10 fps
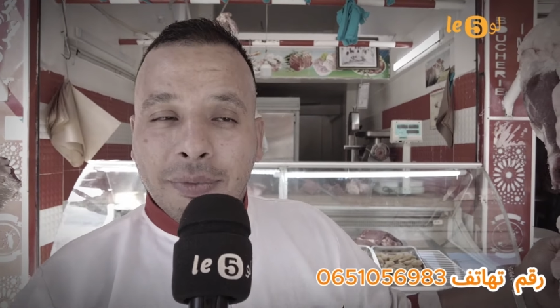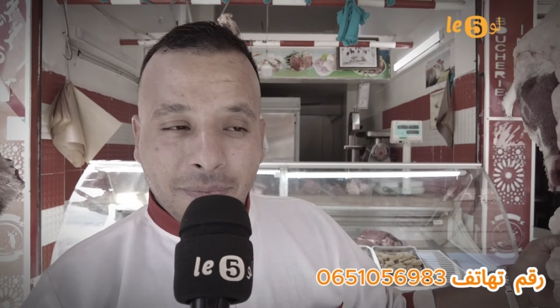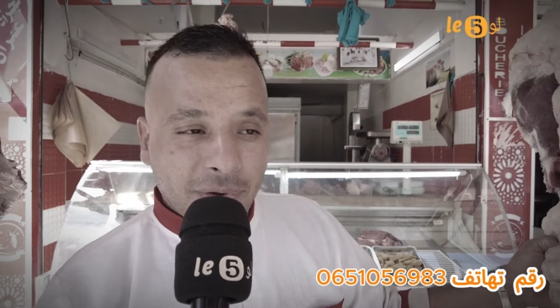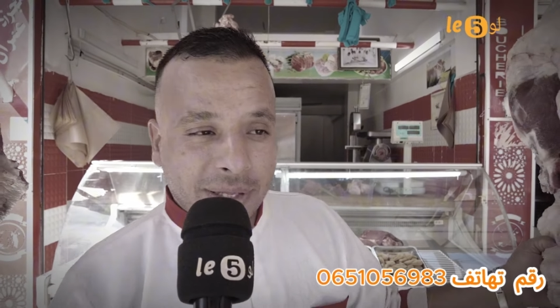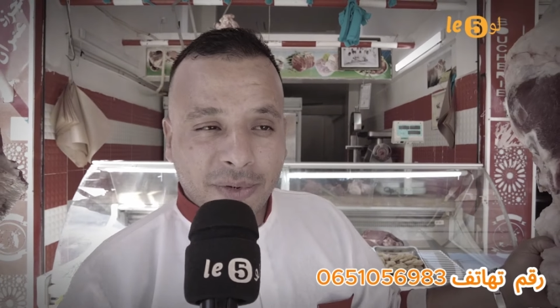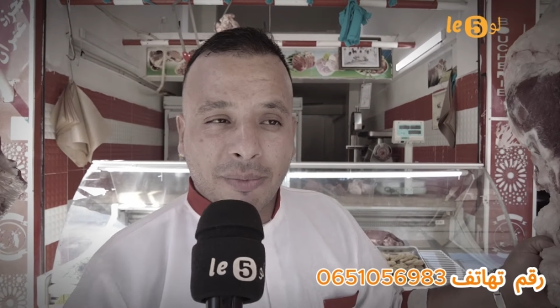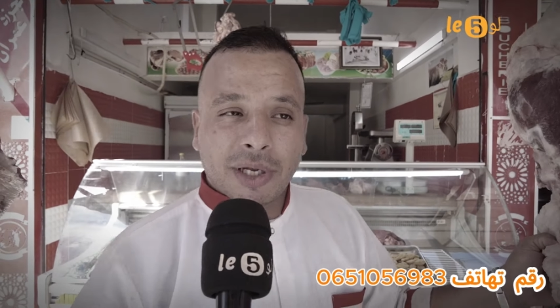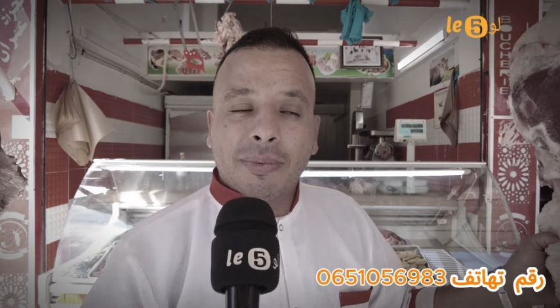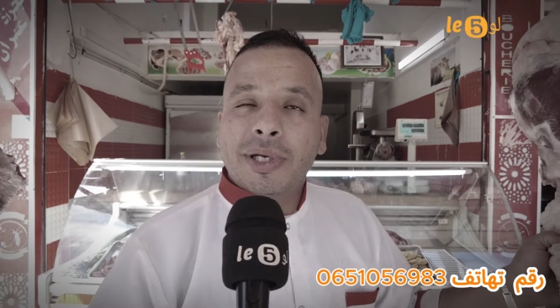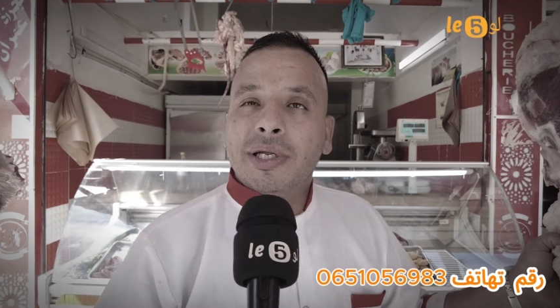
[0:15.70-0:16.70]
بهذا
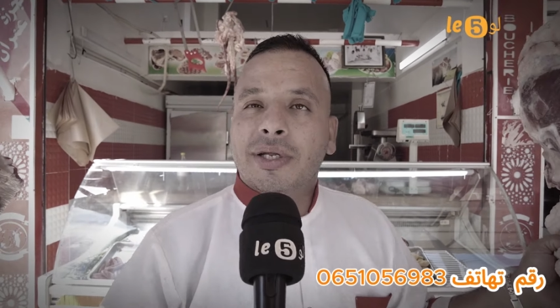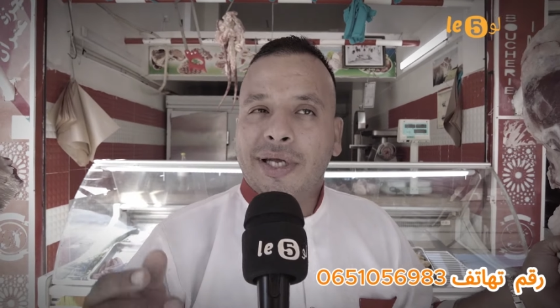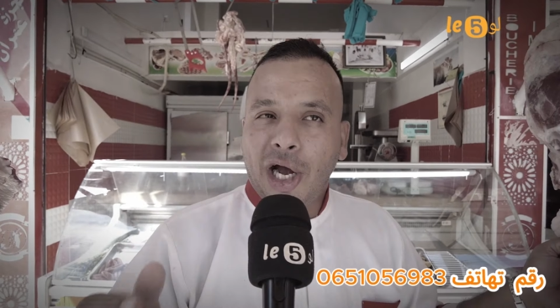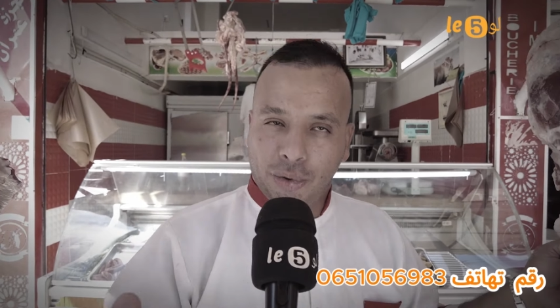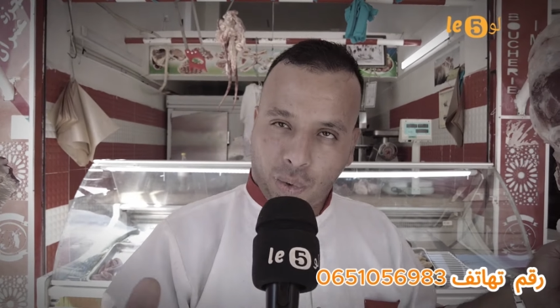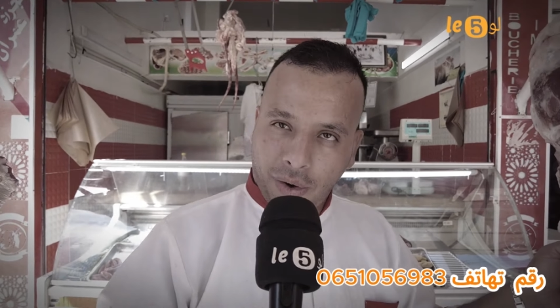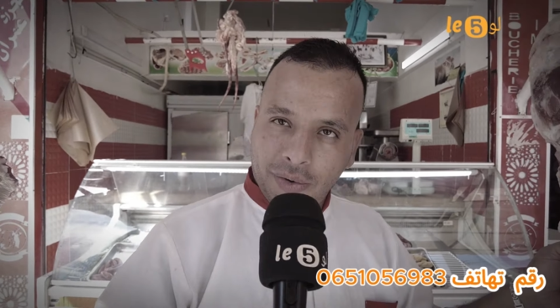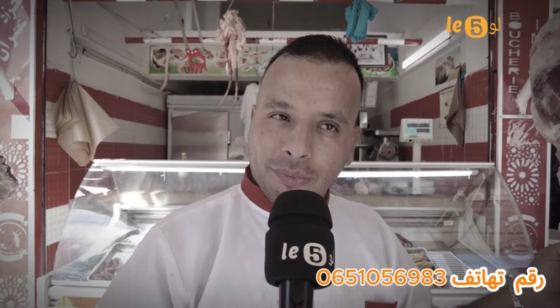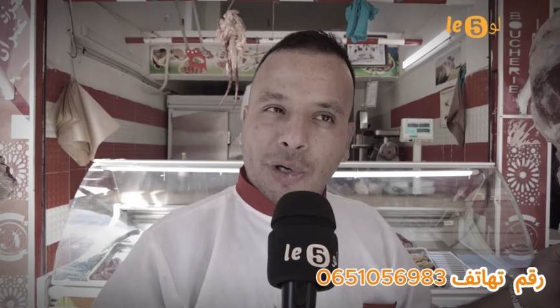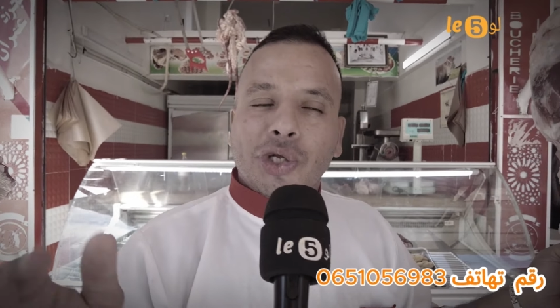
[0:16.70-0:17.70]
المنبر خصنا نتحدوا
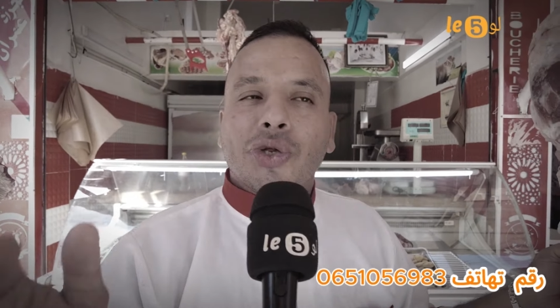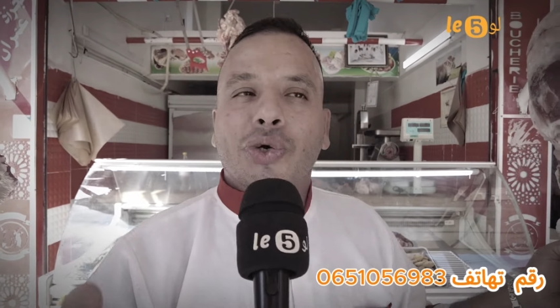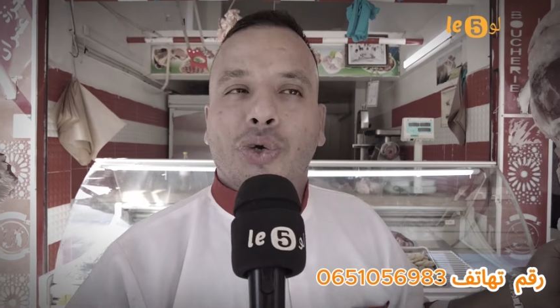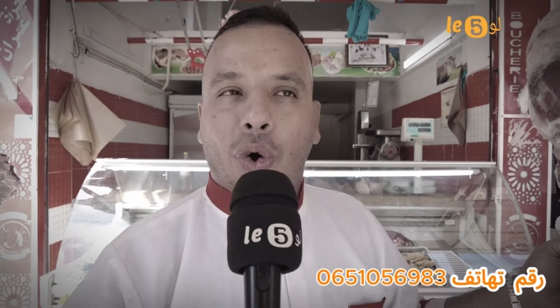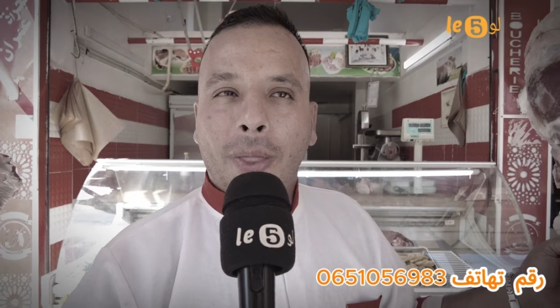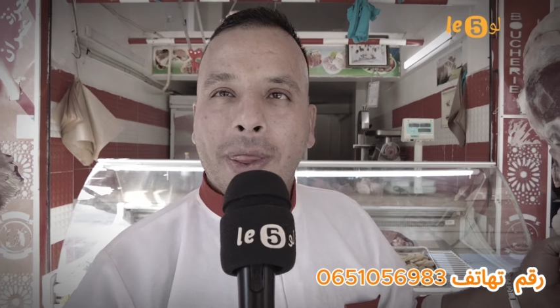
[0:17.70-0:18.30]
باش نقصوا